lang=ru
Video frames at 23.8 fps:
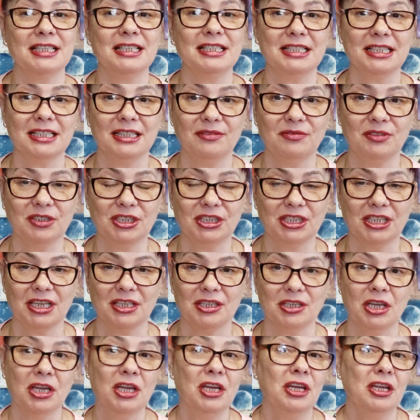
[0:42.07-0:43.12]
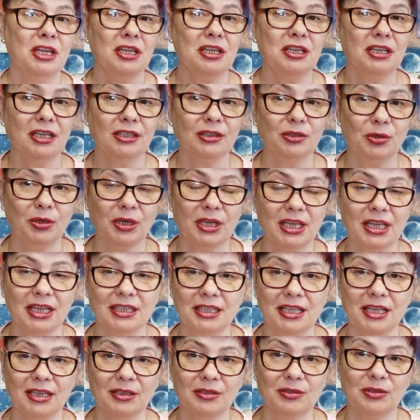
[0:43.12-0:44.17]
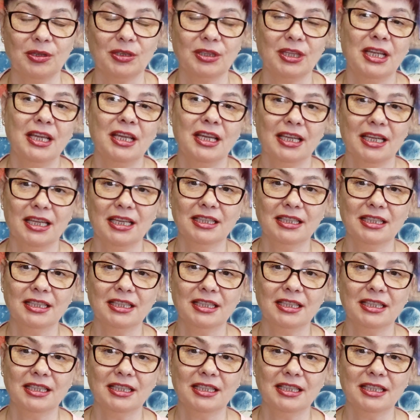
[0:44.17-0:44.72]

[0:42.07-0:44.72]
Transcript: и за движение, и которая энергию дает.